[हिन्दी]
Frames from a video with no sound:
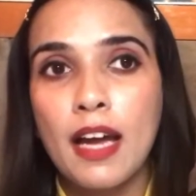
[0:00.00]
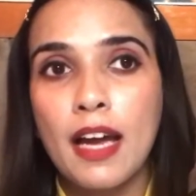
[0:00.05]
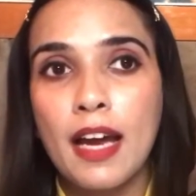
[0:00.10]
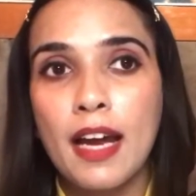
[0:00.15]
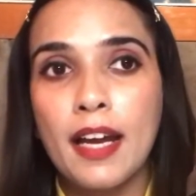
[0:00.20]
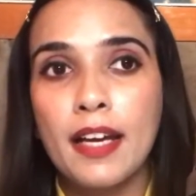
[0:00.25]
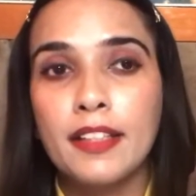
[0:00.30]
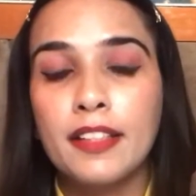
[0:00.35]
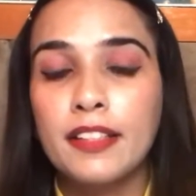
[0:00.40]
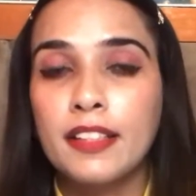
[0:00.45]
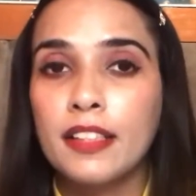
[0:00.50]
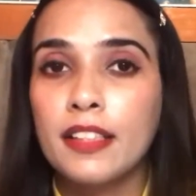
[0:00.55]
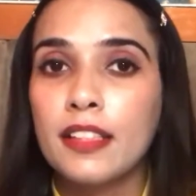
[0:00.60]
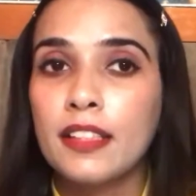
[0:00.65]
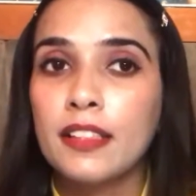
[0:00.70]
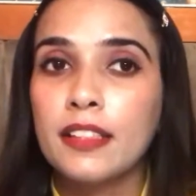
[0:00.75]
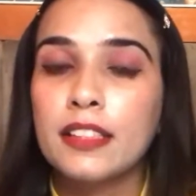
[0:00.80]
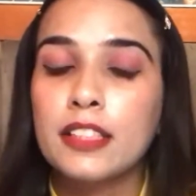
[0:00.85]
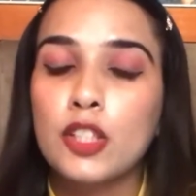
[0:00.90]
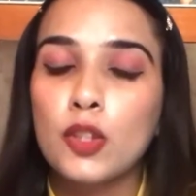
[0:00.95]
एंड ये
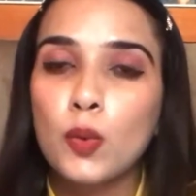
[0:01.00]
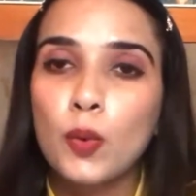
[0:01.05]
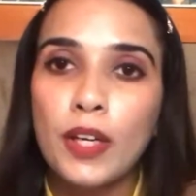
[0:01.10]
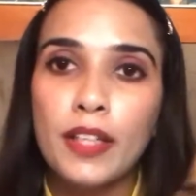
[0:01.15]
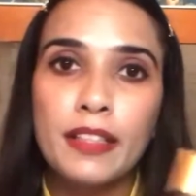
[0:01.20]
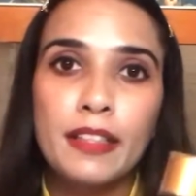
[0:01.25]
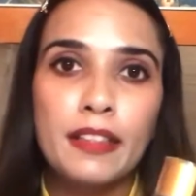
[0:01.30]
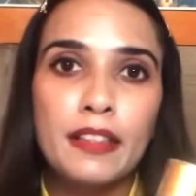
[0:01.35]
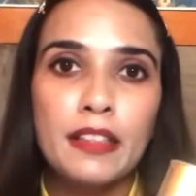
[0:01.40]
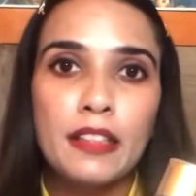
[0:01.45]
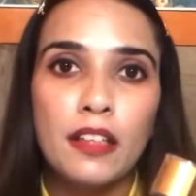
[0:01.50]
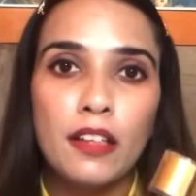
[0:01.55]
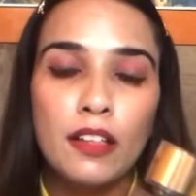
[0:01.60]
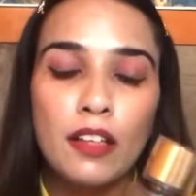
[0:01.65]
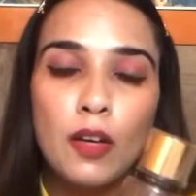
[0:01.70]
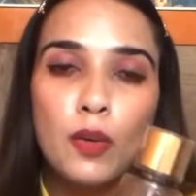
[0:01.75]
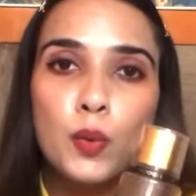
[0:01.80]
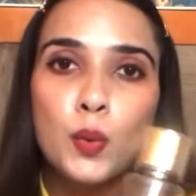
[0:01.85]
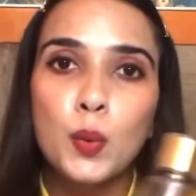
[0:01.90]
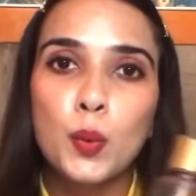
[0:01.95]
इसकी क्वांटिटी
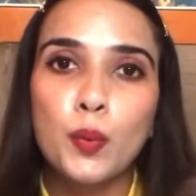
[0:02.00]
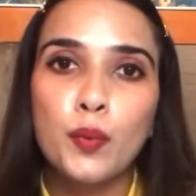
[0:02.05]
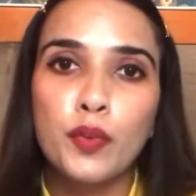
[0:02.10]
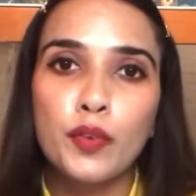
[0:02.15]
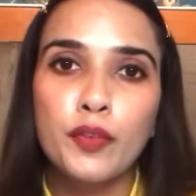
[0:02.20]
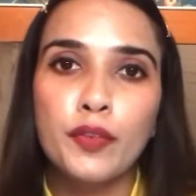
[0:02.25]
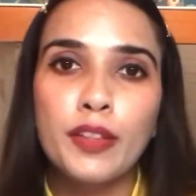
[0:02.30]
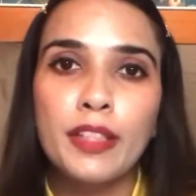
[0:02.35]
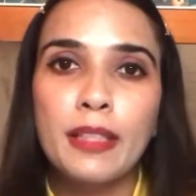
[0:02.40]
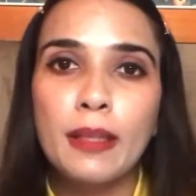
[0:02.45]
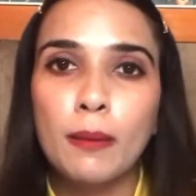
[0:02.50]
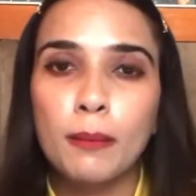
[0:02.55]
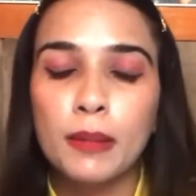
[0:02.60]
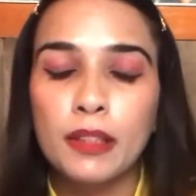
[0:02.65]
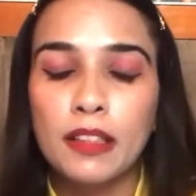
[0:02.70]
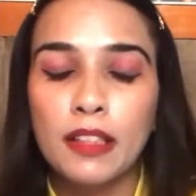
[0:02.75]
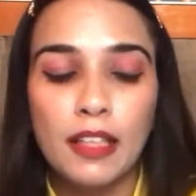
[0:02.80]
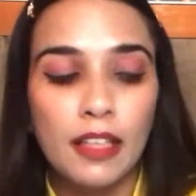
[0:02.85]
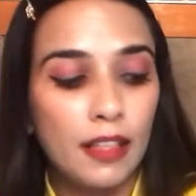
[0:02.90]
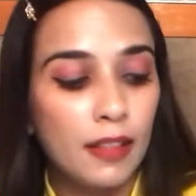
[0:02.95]
अराउंड 250 फिफ्टी
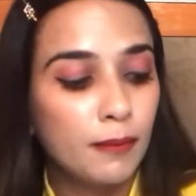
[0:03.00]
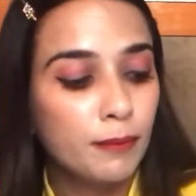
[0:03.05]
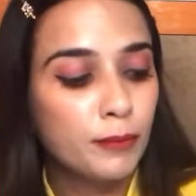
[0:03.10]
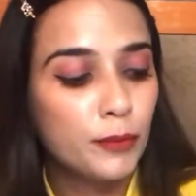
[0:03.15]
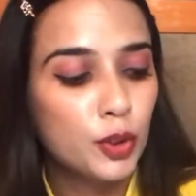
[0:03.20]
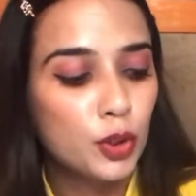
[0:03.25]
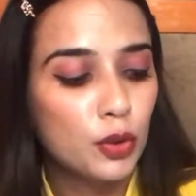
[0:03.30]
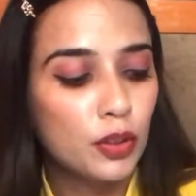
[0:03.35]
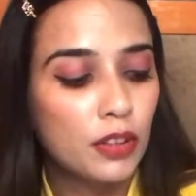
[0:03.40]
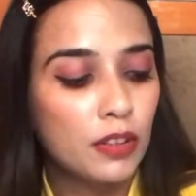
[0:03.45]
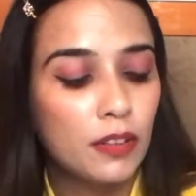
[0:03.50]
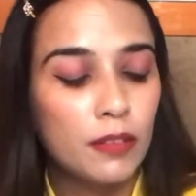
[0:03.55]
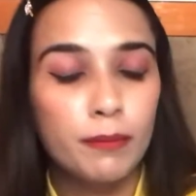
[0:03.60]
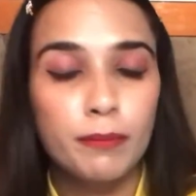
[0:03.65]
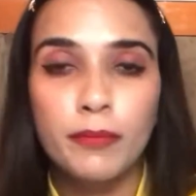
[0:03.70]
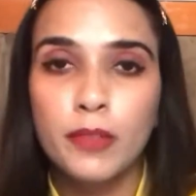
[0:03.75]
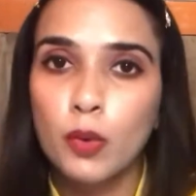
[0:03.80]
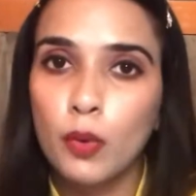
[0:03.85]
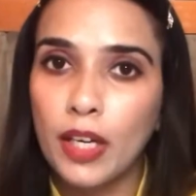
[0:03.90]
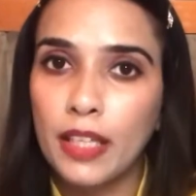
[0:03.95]
है जो कि
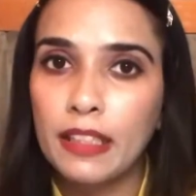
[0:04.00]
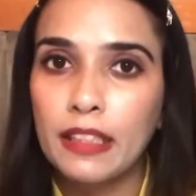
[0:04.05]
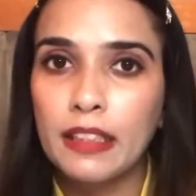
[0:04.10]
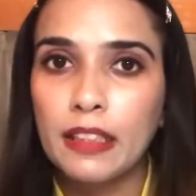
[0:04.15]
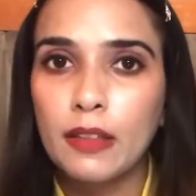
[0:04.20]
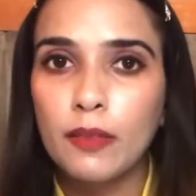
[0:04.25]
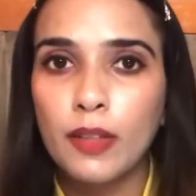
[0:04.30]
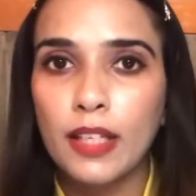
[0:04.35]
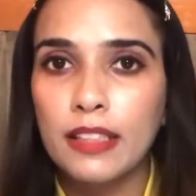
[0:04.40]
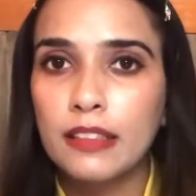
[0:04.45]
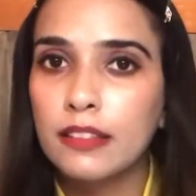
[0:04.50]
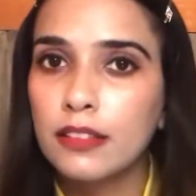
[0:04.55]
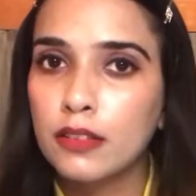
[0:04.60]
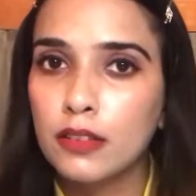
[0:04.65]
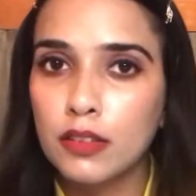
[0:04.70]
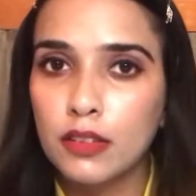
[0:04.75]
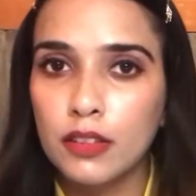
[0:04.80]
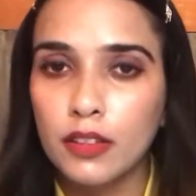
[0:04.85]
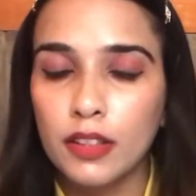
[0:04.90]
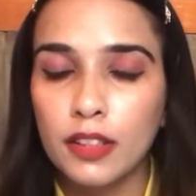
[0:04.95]
क्वांटिटी वाइज
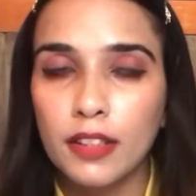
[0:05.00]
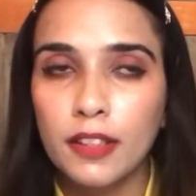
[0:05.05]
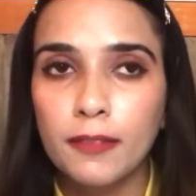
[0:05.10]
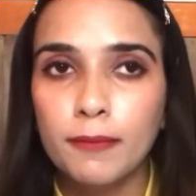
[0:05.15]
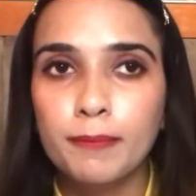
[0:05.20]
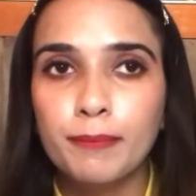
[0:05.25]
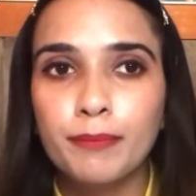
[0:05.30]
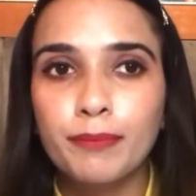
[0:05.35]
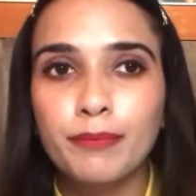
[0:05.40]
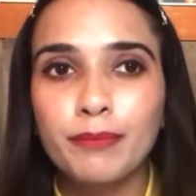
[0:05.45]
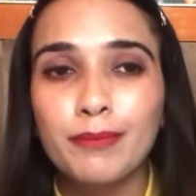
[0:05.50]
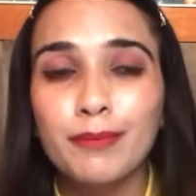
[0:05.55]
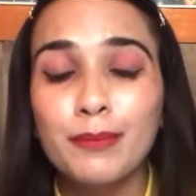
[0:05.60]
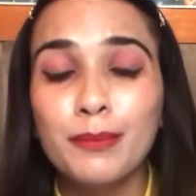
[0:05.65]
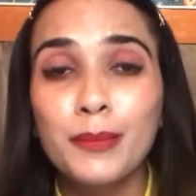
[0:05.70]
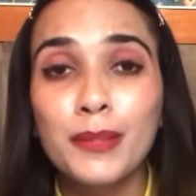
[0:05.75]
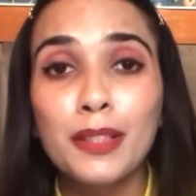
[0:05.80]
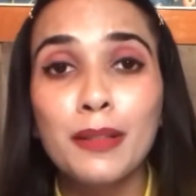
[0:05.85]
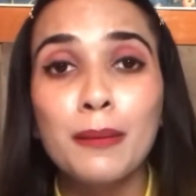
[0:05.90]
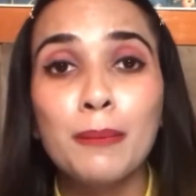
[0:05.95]
इट्स
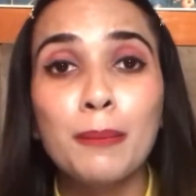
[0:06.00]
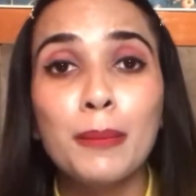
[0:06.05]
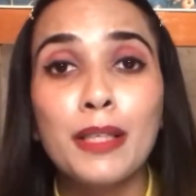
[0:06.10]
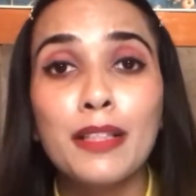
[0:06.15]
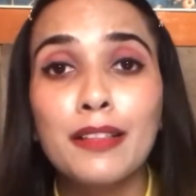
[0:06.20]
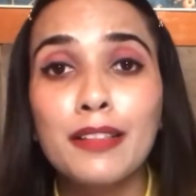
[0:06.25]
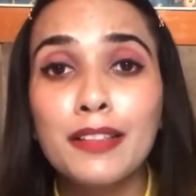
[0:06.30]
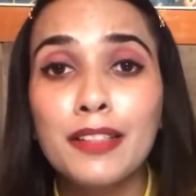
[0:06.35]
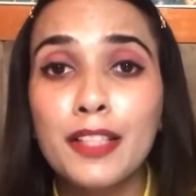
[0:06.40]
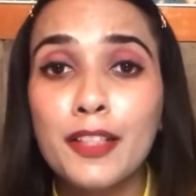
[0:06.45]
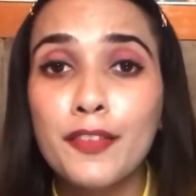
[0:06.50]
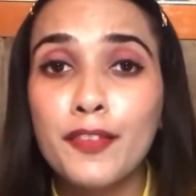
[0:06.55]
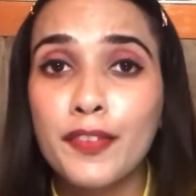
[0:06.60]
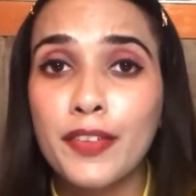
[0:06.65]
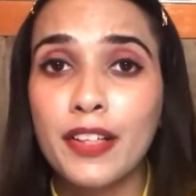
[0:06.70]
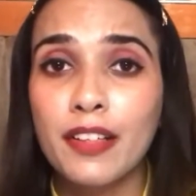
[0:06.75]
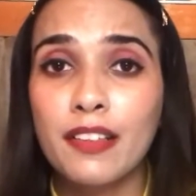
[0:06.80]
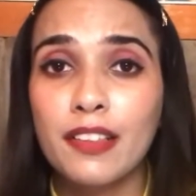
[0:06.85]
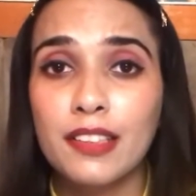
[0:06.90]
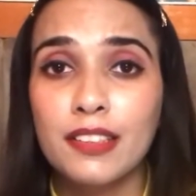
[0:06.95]
गुड बट ये
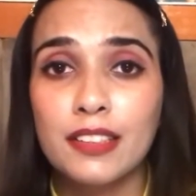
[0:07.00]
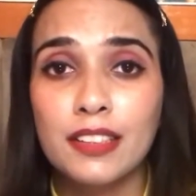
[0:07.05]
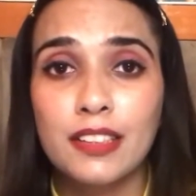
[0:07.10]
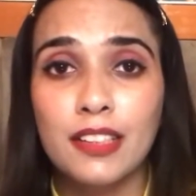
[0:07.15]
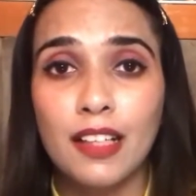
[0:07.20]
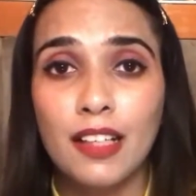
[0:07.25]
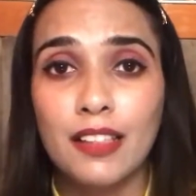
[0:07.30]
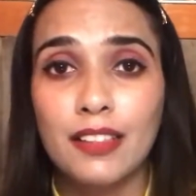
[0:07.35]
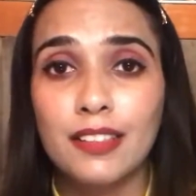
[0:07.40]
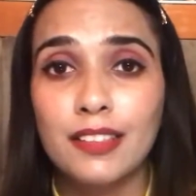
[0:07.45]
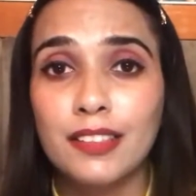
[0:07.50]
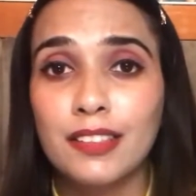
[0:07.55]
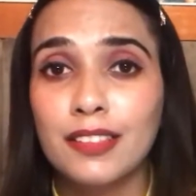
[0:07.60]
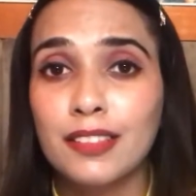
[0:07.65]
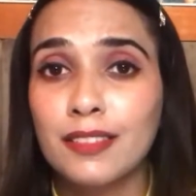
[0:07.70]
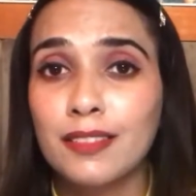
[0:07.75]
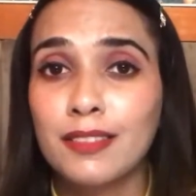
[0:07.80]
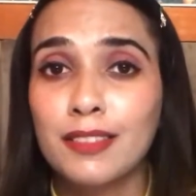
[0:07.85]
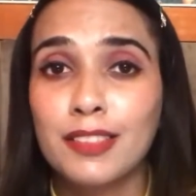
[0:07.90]
फ्रेगरेंस गाइज